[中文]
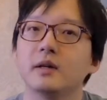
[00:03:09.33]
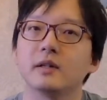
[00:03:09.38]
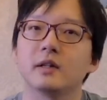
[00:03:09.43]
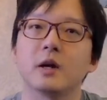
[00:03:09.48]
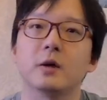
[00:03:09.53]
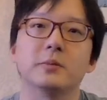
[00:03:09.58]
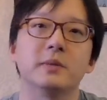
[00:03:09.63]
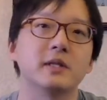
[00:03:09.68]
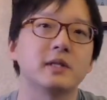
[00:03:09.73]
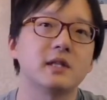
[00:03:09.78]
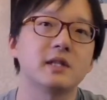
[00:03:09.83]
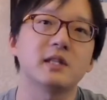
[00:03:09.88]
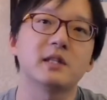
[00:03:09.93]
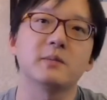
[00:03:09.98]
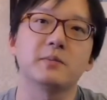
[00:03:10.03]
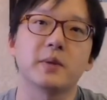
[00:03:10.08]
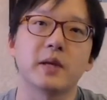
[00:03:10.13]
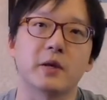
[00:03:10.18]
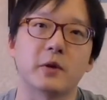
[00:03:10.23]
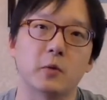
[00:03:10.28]
那我们细
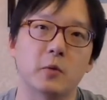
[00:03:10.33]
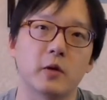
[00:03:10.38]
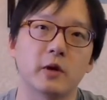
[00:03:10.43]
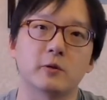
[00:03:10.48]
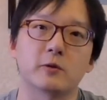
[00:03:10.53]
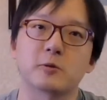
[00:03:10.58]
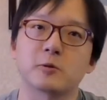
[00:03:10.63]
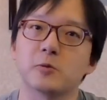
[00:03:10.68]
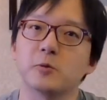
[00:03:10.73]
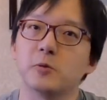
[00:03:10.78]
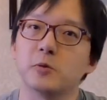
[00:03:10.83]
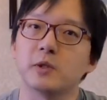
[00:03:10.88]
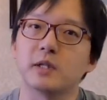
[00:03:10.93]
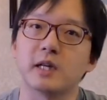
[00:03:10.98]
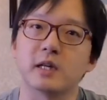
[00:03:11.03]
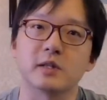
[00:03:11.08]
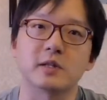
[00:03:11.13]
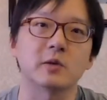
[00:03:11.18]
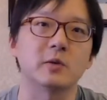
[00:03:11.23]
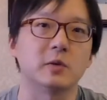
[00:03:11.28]
细品味《疏于
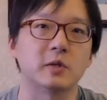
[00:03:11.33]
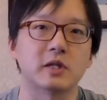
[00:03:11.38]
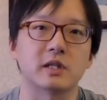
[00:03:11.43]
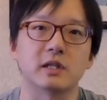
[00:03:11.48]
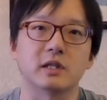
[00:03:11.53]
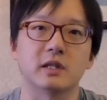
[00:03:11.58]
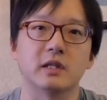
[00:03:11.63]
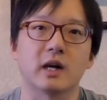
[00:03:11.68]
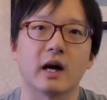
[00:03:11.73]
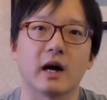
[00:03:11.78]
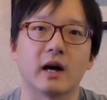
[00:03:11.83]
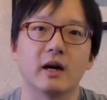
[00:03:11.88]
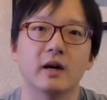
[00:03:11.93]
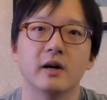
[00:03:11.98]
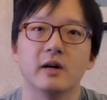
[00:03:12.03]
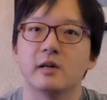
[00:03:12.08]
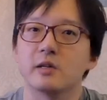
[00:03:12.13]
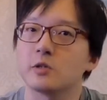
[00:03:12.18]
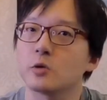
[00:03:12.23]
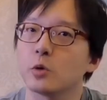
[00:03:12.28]
田》这首诗歌啊，
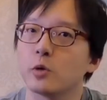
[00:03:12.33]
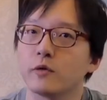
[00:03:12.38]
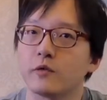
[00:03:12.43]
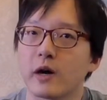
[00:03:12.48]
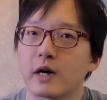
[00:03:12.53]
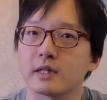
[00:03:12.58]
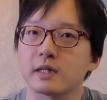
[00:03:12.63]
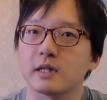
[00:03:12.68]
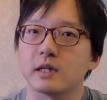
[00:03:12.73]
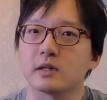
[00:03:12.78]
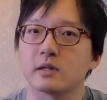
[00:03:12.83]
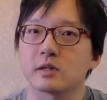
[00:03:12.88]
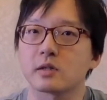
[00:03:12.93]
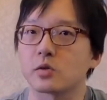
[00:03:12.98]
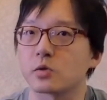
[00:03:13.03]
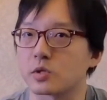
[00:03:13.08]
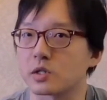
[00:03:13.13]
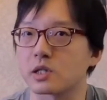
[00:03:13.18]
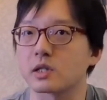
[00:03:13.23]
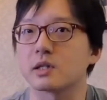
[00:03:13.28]
就会发现这
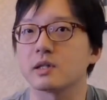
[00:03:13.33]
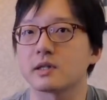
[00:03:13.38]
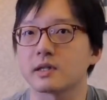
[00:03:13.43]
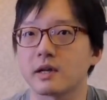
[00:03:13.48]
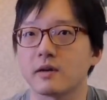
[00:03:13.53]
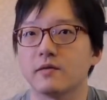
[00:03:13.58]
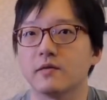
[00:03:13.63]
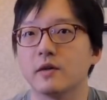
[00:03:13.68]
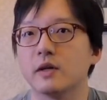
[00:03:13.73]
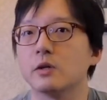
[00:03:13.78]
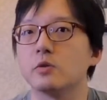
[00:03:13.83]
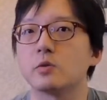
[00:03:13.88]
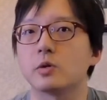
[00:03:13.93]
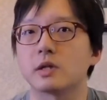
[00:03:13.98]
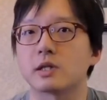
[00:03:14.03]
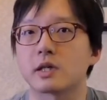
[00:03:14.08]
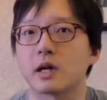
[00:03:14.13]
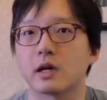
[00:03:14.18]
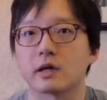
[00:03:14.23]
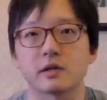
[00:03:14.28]
首诗歌在文
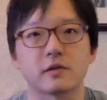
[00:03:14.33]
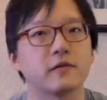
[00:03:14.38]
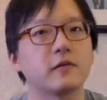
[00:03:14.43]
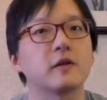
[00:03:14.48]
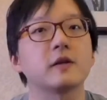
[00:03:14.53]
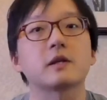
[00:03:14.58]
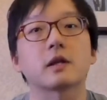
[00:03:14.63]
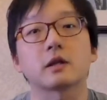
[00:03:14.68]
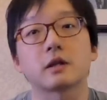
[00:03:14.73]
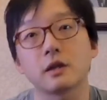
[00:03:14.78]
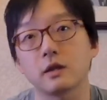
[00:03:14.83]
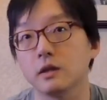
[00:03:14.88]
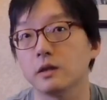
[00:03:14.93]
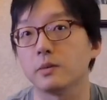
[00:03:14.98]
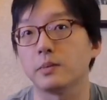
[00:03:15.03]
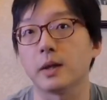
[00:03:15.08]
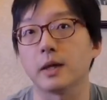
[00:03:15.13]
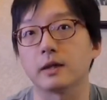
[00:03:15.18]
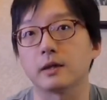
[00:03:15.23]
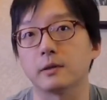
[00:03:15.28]
学上是非常特
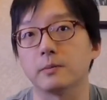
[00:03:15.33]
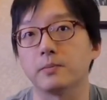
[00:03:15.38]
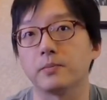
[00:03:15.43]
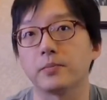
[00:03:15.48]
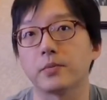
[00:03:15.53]
别的。